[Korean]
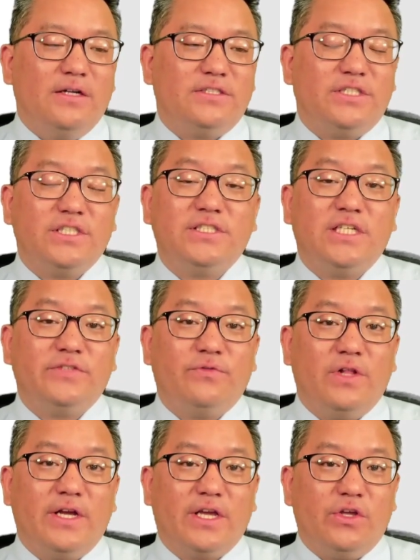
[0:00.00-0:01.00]

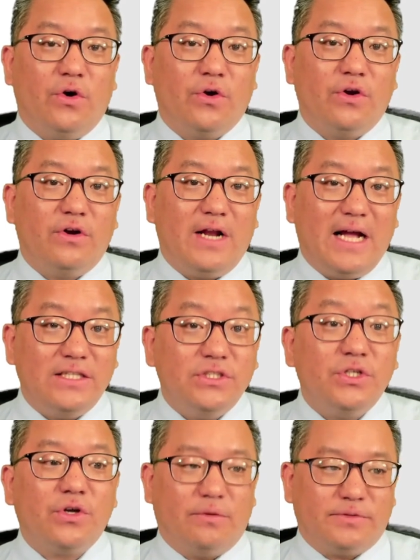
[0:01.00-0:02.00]
successful하게 연결을 한
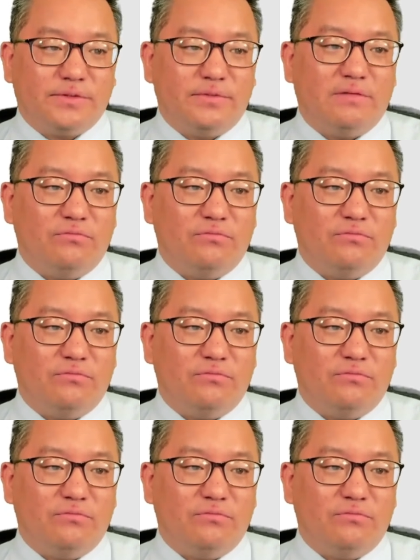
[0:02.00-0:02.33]
적이 없습니다.